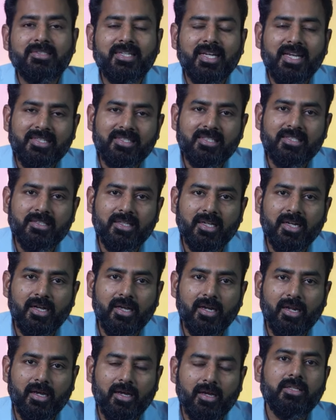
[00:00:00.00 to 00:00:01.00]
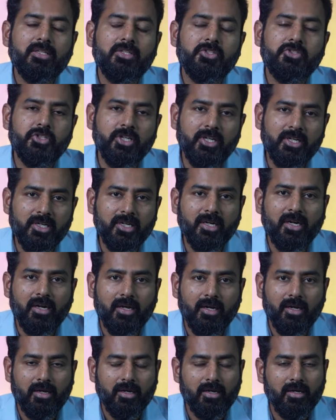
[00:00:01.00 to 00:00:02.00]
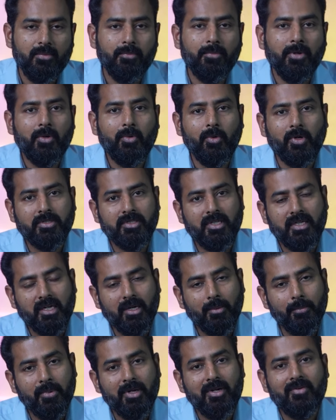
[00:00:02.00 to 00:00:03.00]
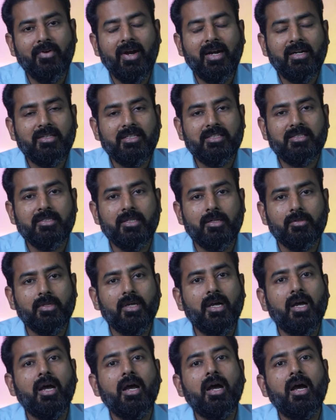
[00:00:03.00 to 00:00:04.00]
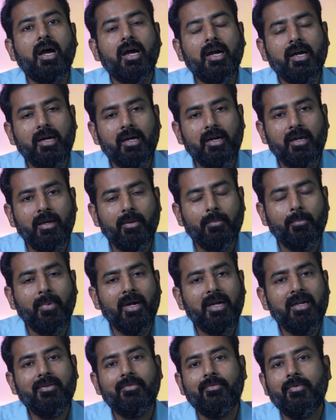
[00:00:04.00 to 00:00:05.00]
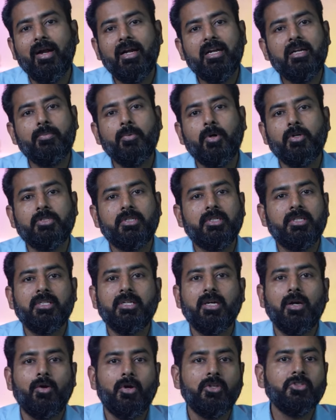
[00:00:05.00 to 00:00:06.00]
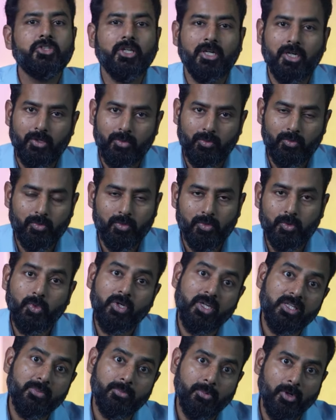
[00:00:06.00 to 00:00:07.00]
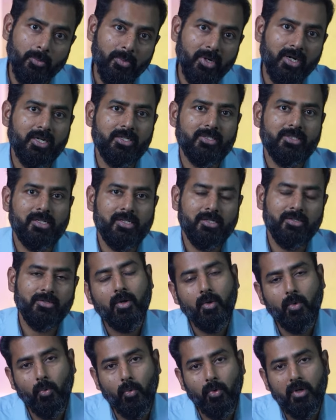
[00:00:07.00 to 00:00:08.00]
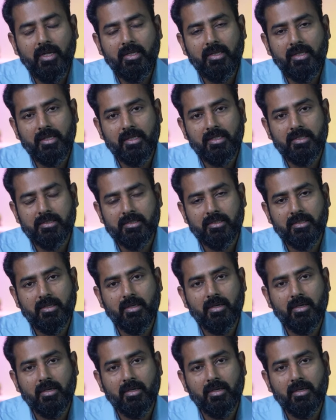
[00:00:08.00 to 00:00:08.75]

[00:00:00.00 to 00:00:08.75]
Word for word: చేసిన దగ్గర జనరల్గా మనం ఒకసారి కంప్లీట్ ఫ్యాట్ తీసిన తర్వాత అక్కడ మళ్ళీ ఫ్యాట్ డిపాజిట్ అనేది రావడం జరగదు సో ఇది పర్మనెంట్ రిజల్ట్ ఓన్లీ థింగ్ ఇస్